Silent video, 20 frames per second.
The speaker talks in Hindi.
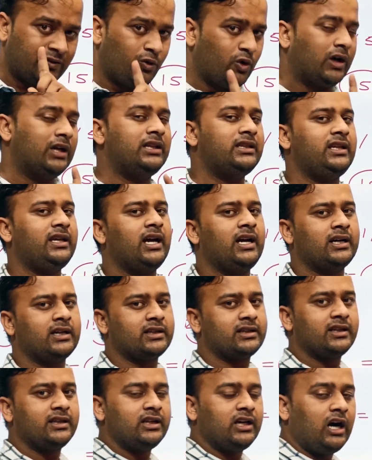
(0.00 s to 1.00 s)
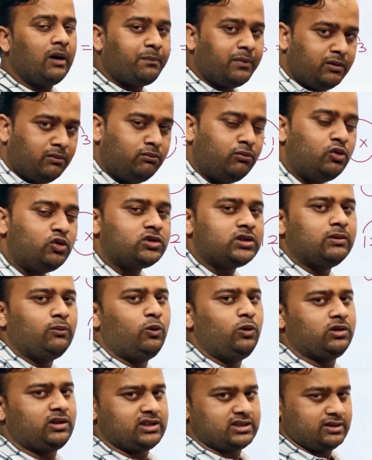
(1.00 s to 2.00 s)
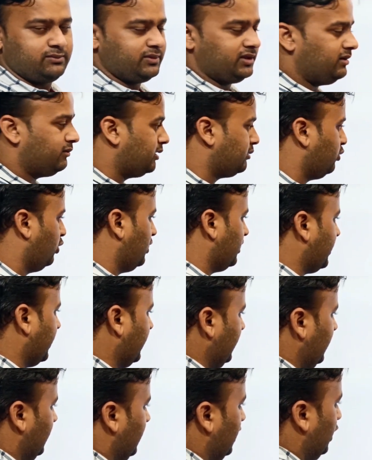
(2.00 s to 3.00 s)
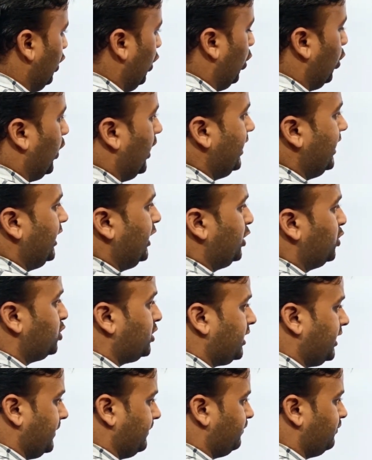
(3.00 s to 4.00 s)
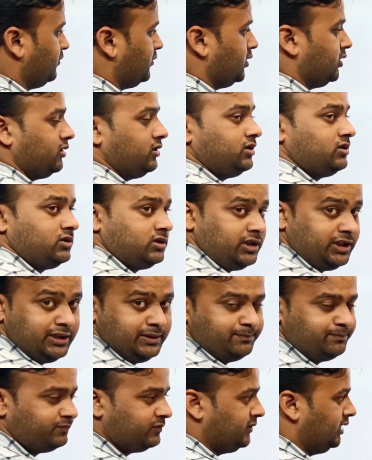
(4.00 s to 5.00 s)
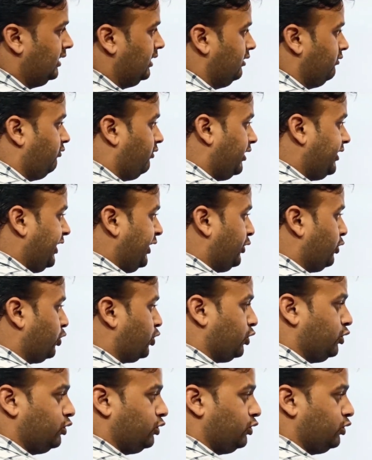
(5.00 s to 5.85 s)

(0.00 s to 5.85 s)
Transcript: वो गलती क्या करते हैं अपन मुंह से बोलते समय अपन बोलते हैं वन इंटू थ्री थ्री वन इंटू